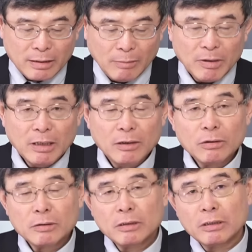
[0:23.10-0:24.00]
那
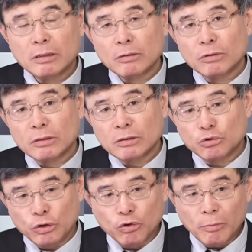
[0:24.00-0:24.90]
么
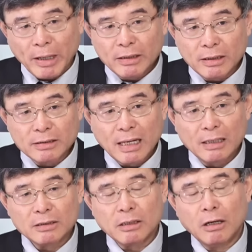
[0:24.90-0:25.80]
许多媒体
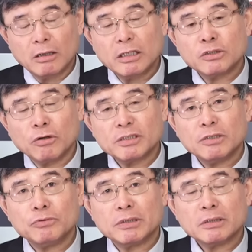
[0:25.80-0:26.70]
上啊各种
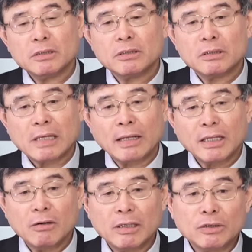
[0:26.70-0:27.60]
新闻谈
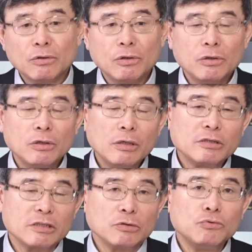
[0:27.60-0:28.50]
到很多
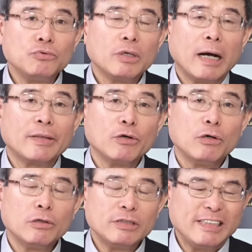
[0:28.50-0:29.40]
实务，很
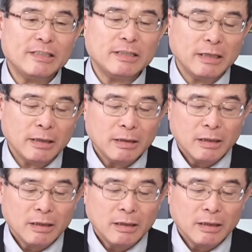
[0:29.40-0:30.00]
多细节。